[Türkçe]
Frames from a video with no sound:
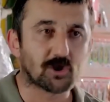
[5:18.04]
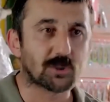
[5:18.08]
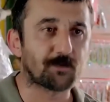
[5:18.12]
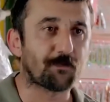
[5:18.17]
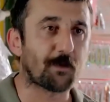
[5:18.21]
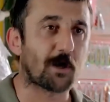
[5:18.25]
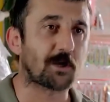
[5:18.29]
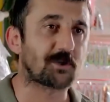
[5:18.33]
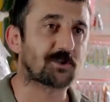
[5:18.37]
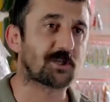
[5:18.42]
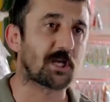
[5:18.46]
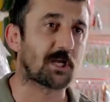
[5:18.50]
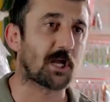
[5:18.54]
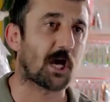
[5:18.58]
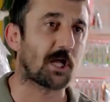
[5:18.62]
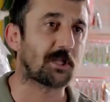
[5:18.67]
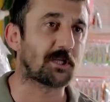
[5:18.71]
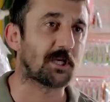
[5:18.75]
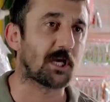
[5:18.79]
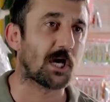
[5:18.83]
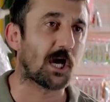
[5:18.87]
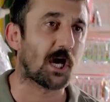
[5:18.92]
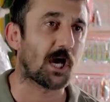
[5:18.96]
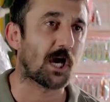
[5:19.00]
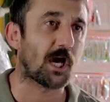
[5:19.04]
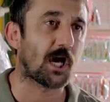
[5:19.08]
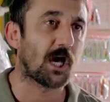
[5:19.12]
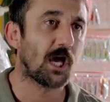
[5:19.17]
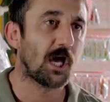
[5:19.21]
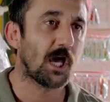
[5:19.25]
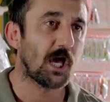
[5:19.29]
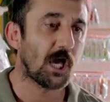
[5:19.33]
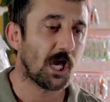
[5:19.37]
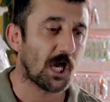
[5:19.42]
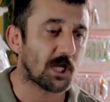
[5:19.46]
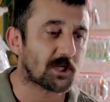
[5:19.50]
Ver şu siparişleri hadi
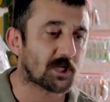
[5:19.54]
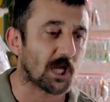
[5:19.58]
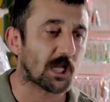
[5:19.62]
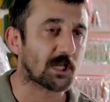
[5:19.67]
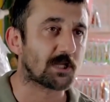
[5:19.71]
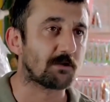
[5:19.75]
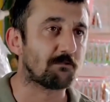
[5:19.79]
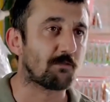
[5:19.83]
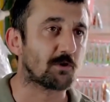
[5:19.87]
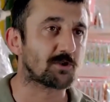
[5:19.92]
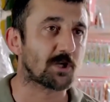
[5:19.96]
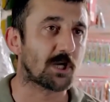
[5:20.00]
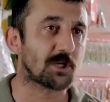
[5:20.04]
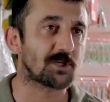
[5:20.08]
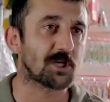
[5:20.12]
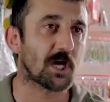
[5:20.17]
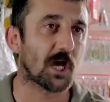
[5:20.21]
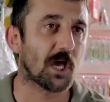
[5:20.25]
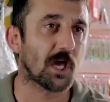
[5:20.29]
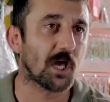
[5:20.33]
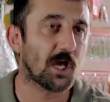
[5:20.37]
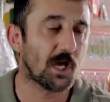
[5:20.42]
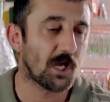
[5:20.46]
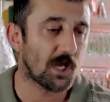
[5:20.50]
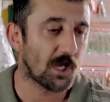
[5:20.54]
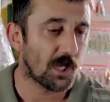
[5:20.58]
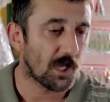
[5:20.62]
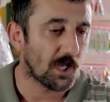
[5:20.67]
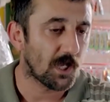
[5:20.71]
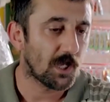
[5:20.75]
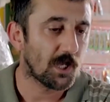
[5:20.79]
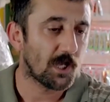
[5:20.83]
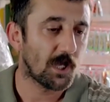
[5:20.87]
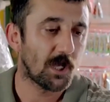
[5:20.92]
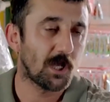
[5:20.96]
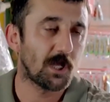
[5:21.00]
ya. Et aldım bozulacak.
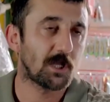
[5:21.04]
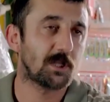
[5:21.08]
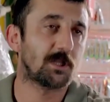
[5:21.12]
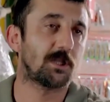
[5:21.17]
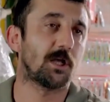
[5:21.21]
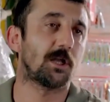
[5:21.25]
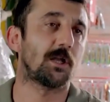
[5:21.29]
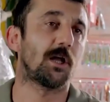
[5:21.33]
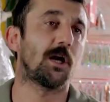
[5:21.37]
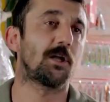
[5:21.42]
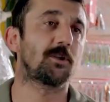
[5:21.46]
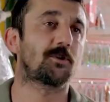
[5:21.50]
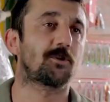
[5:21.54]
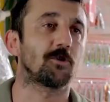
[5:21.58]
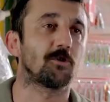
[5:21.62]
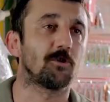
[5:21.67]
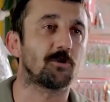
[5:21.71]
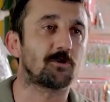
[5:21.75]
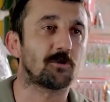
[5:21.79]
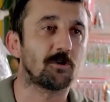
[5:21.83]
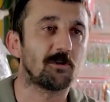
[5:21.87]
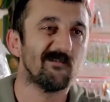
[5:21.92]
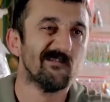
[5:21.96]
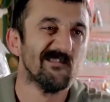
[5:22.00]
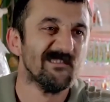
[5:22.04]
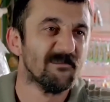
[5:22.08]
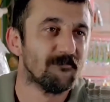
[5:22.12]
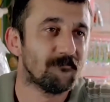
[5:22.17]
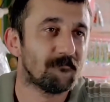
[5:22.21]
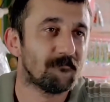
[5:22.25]
Sana antikot.